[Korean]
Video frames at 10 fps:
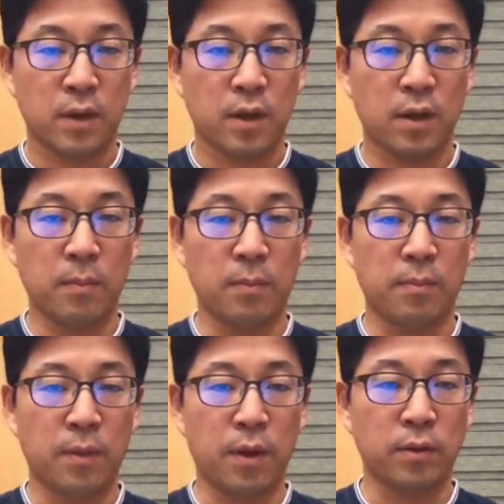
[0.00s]

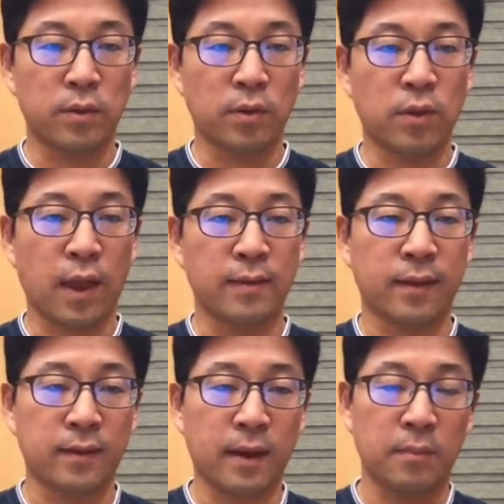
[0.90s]
그러면 어떻게
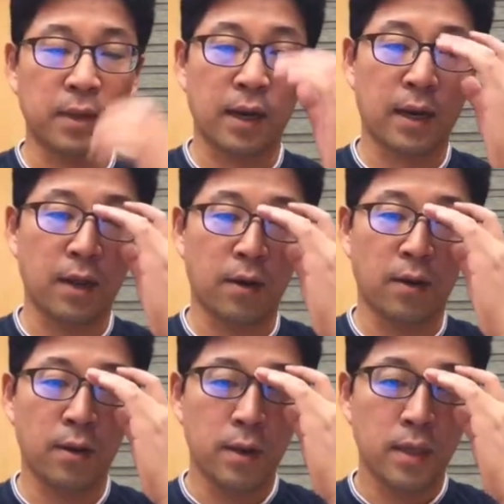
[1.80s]
계산을 하면
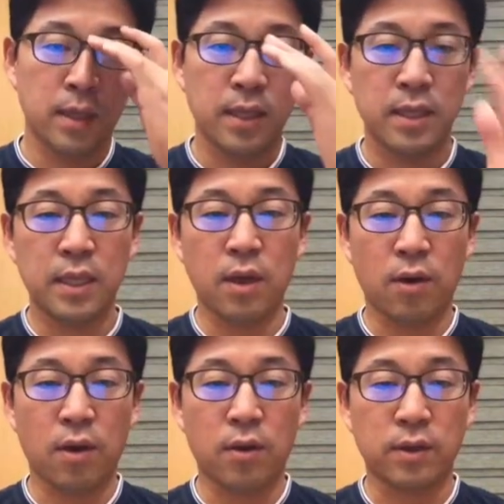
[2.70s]
될까요? 이
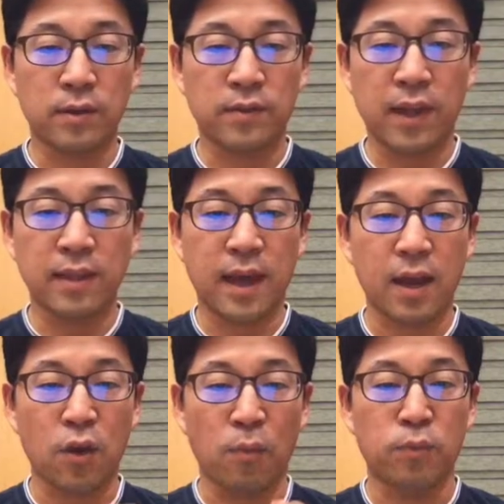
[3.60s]
영역은
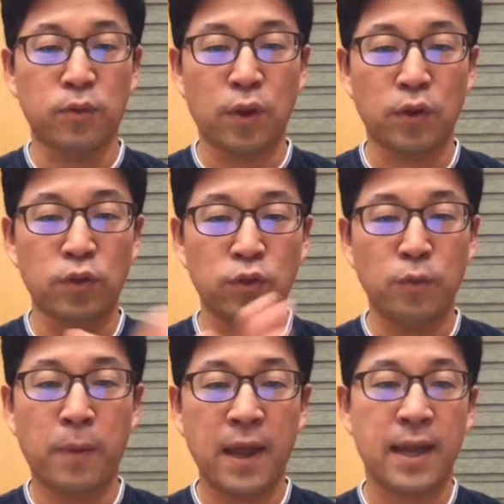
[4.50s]
세이타가 0부터
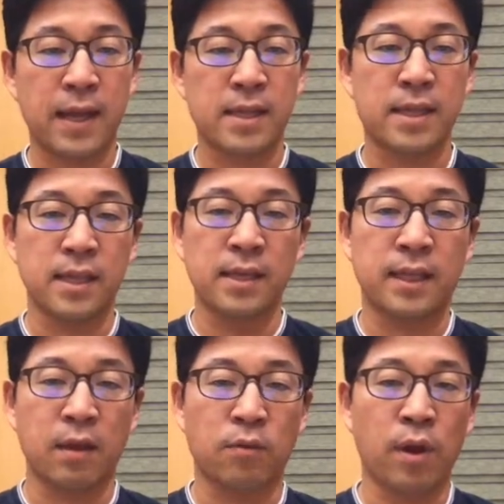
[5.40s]
2파이까지
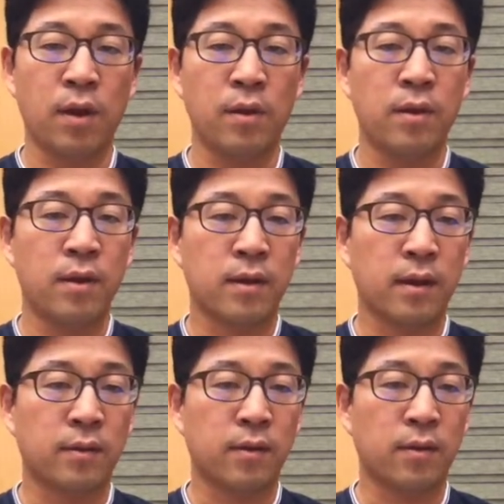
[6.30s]
일대고요.
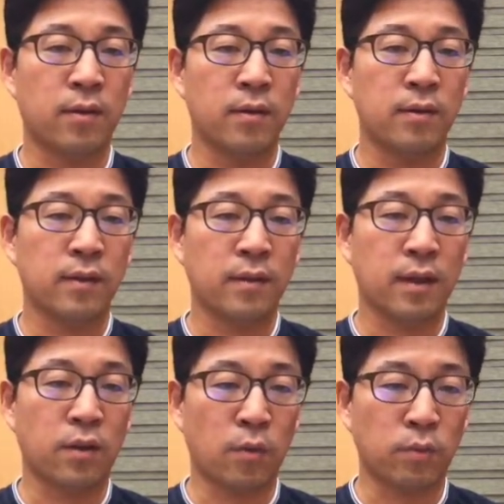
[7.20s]
그래서
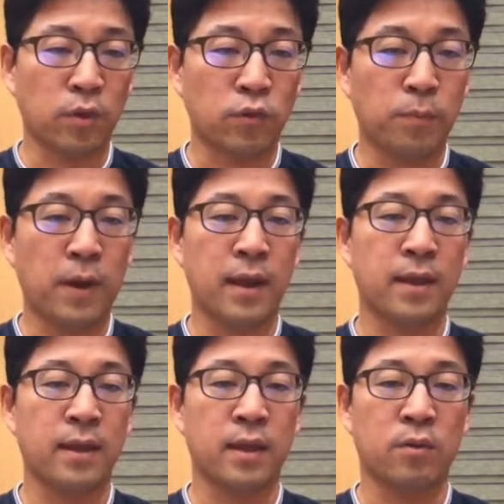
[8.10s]
세이타는 0부터
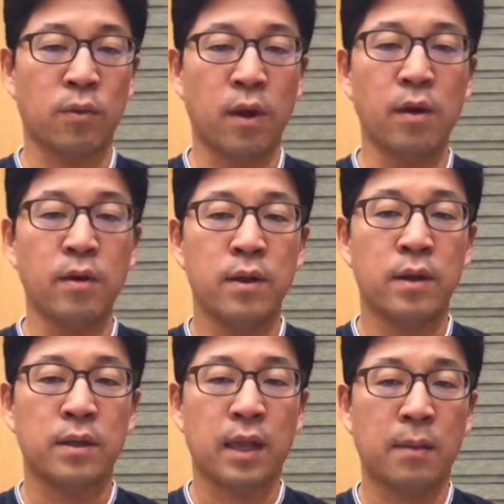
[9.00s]
2파이이고요.
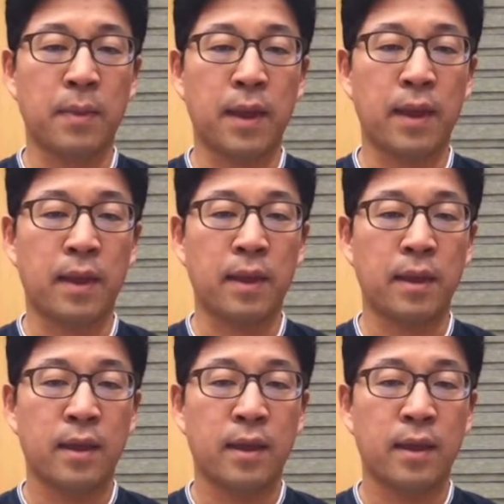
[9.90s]
그 다음에